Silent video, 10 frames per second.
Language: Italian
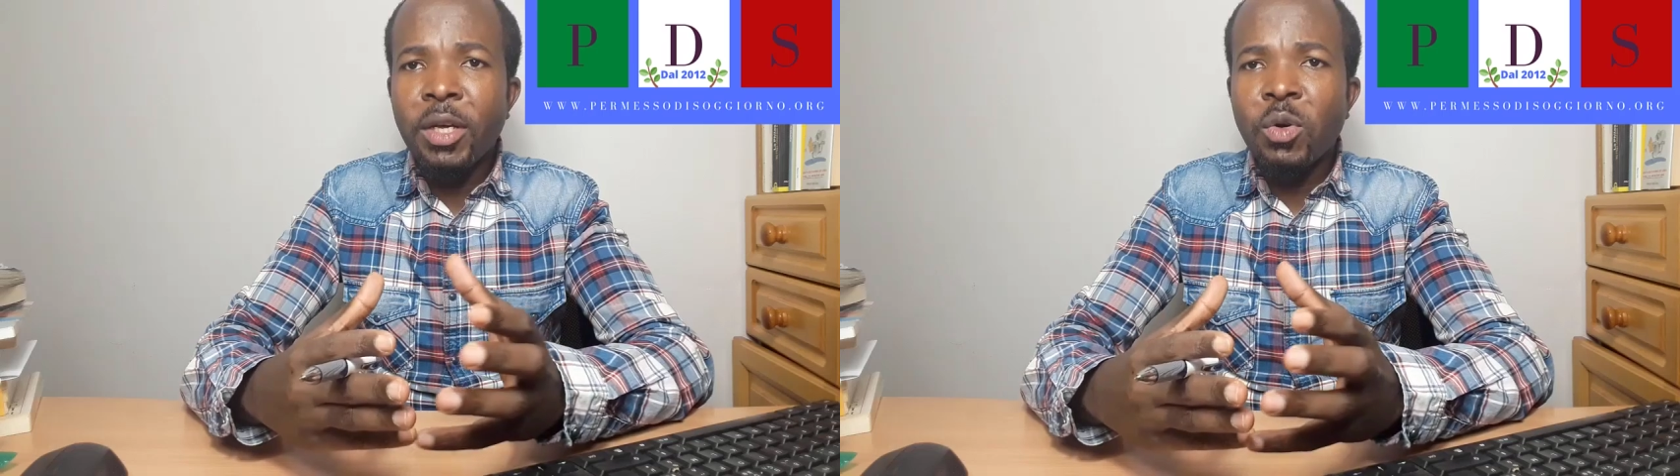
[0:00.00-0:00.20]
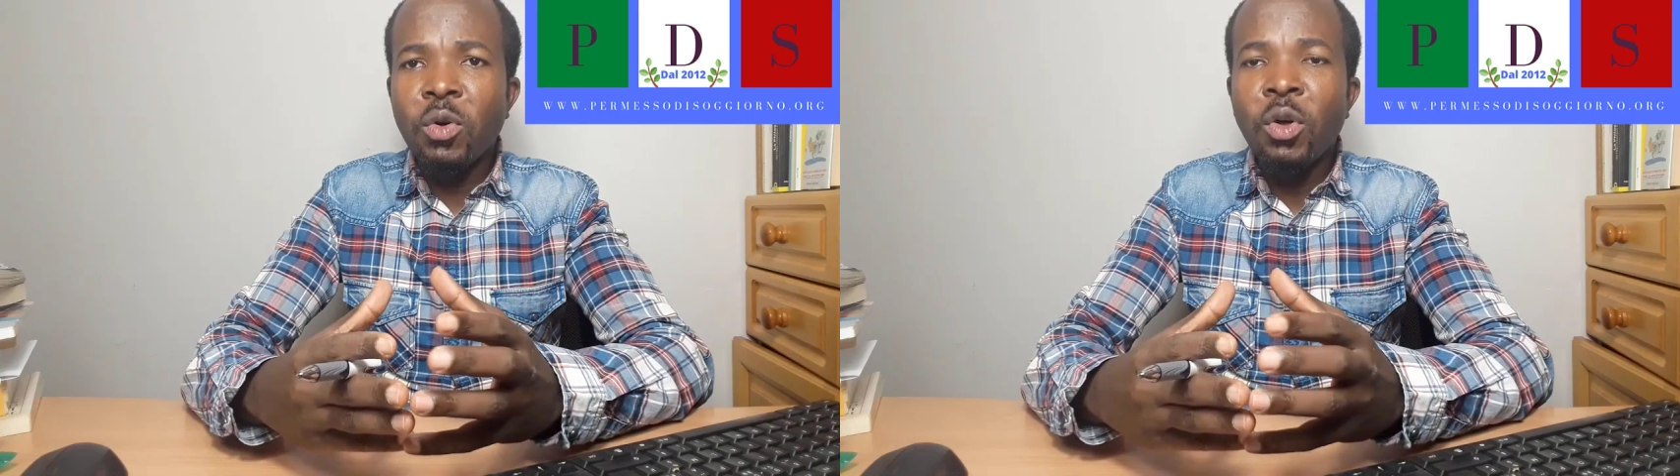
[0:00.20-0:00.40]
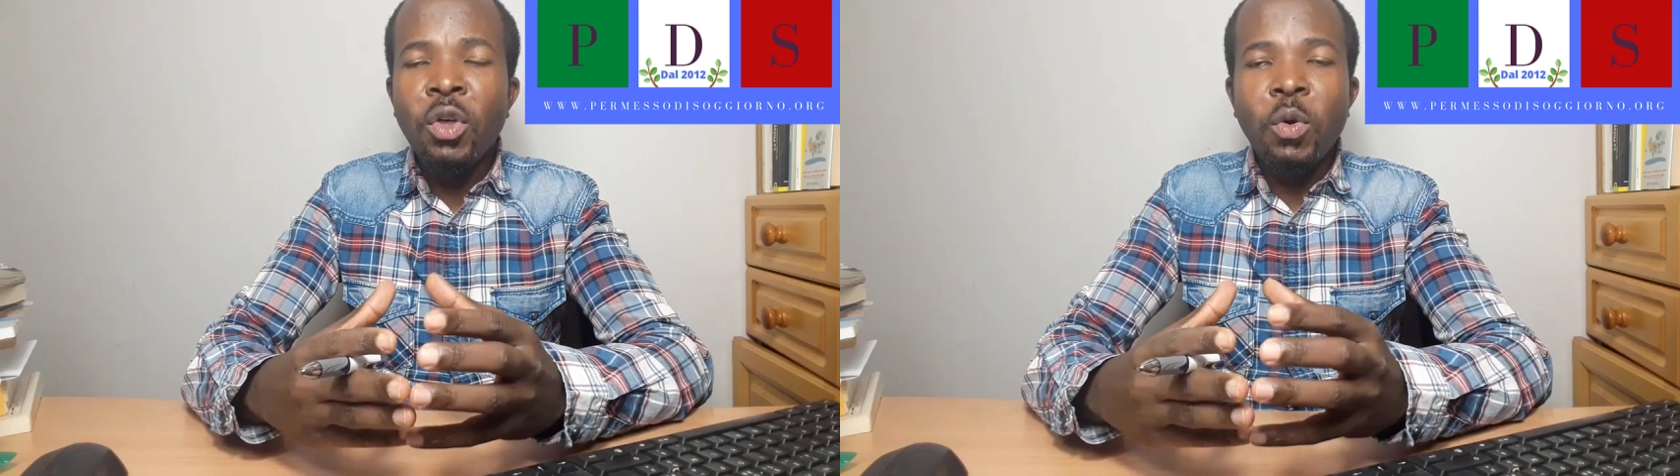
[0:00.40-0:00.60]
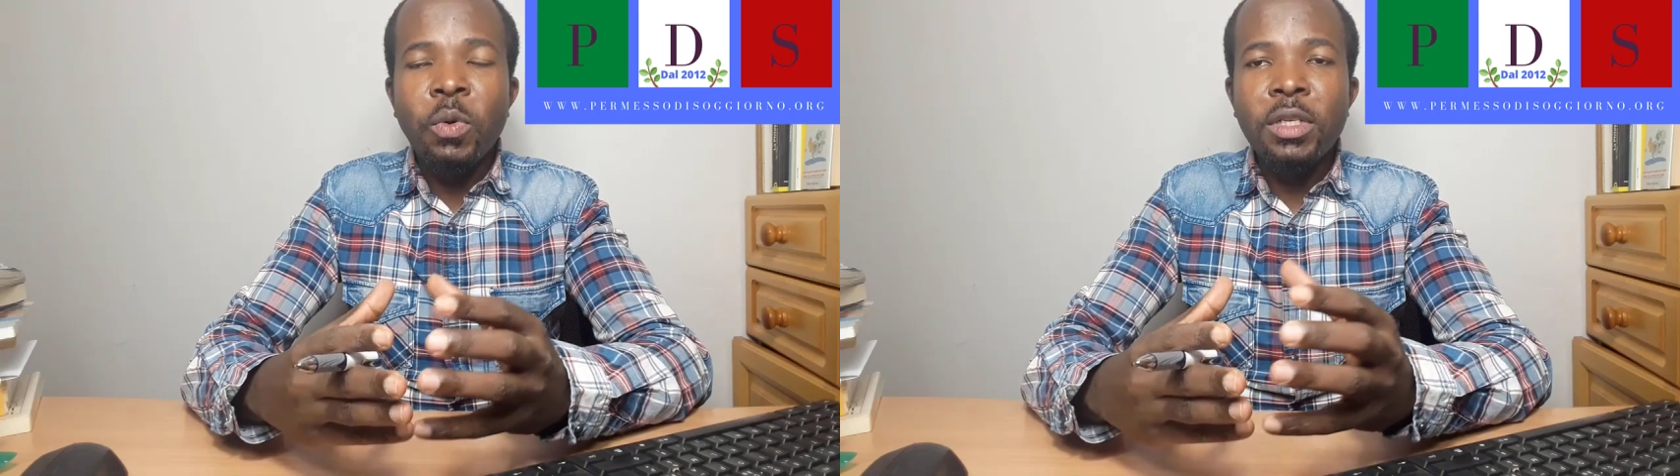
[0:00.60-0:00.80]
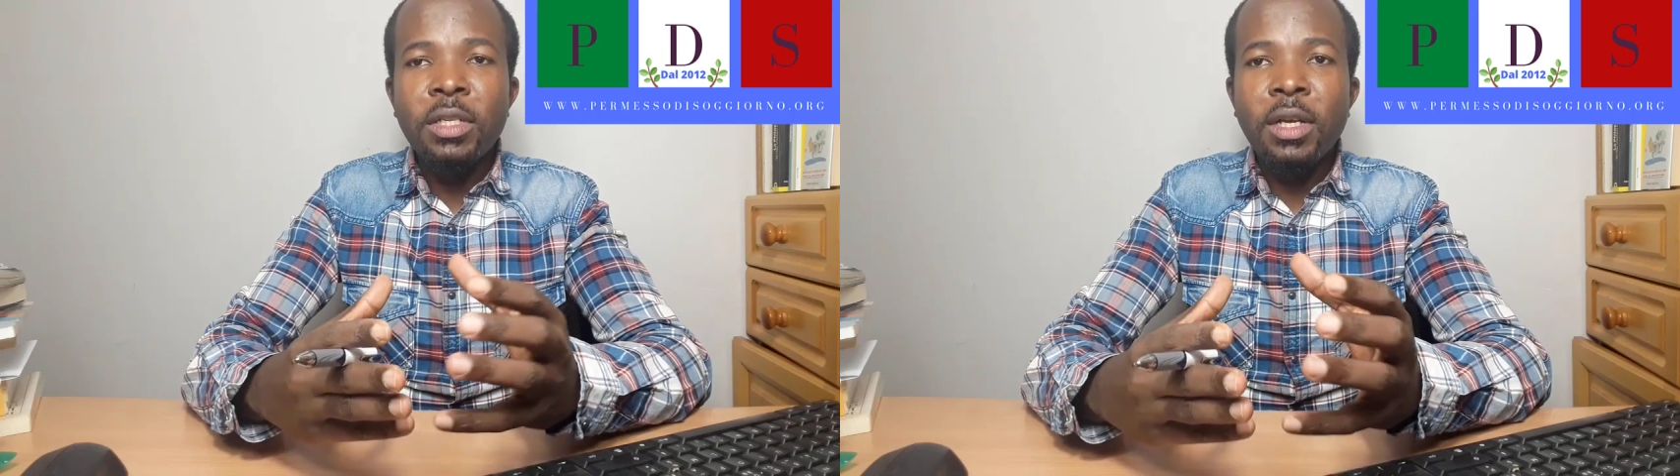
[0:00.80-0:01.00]
Ecco,
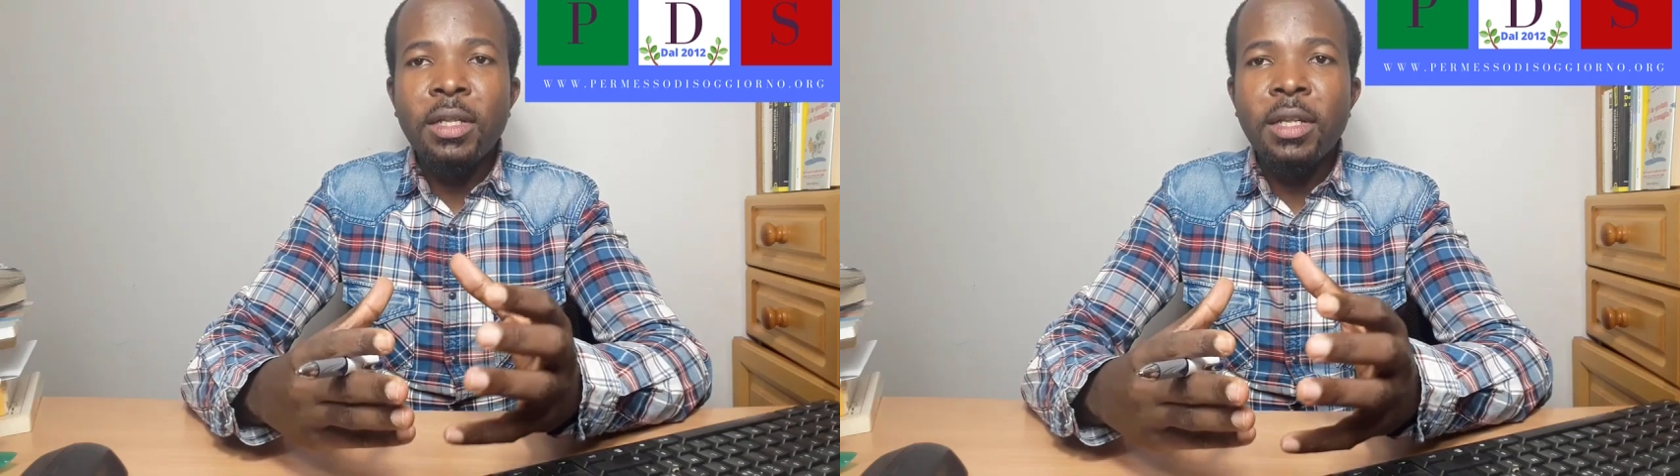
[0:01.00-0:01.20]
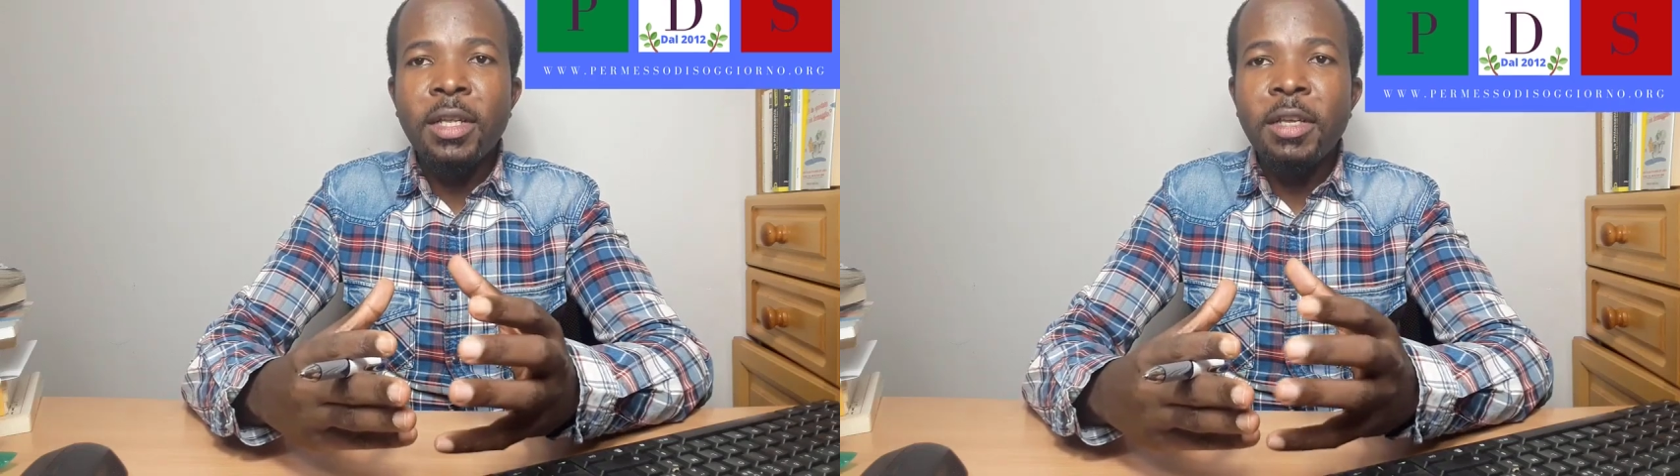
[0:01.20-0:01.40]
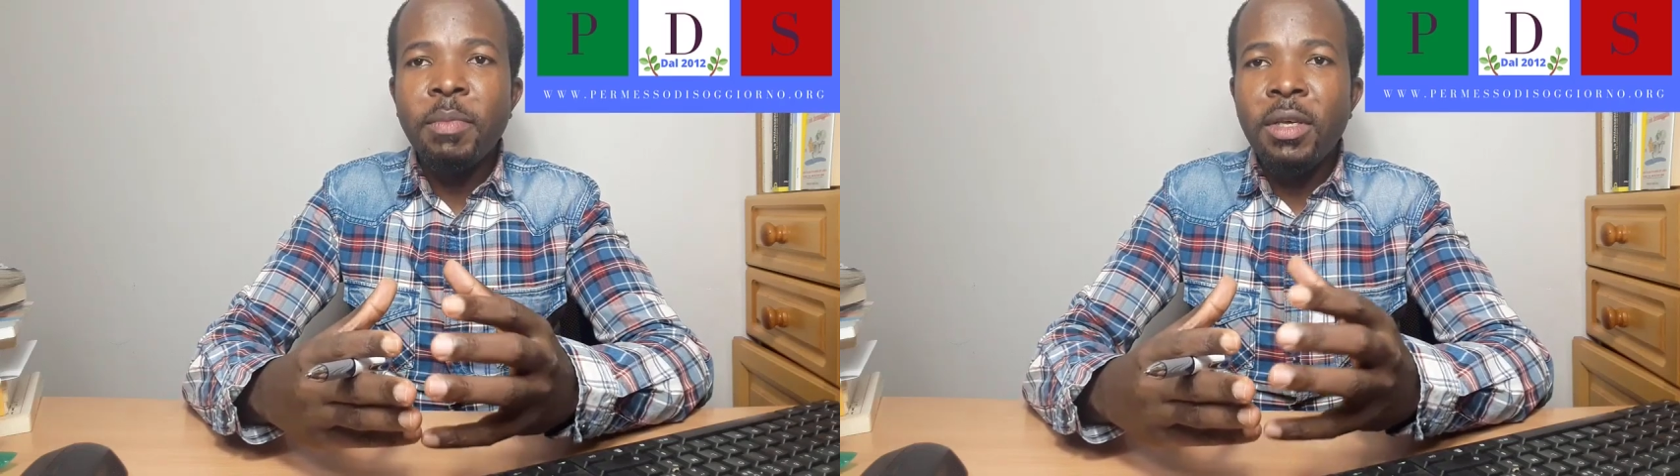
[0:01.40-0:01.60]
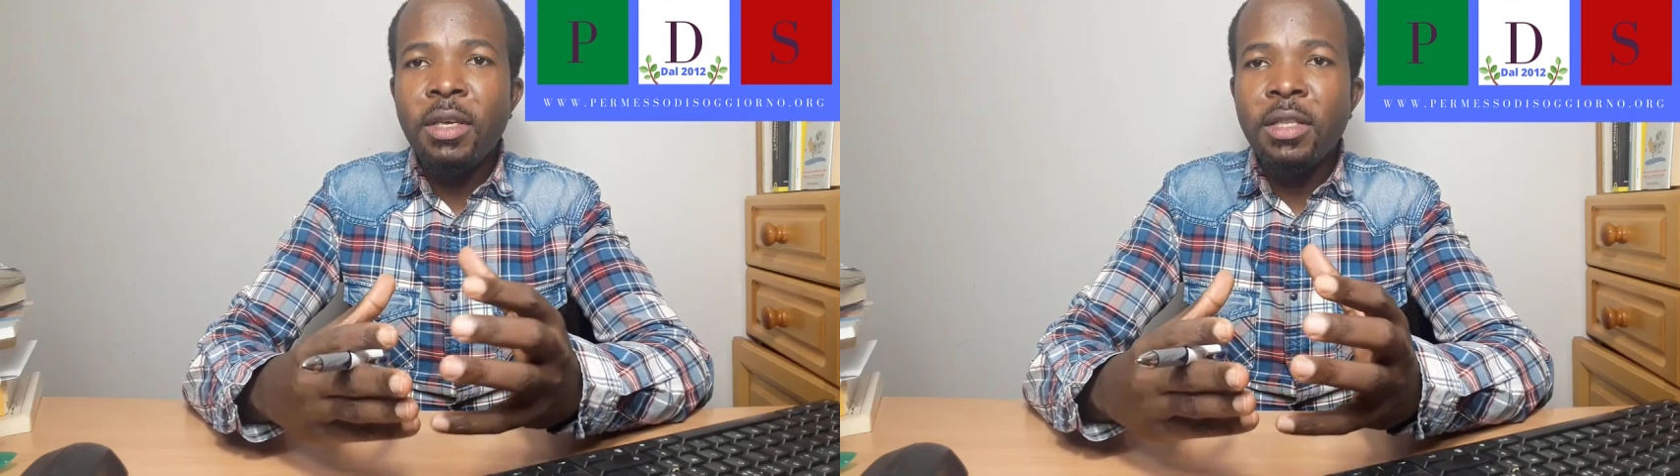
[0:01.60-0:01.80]
questi tanti temi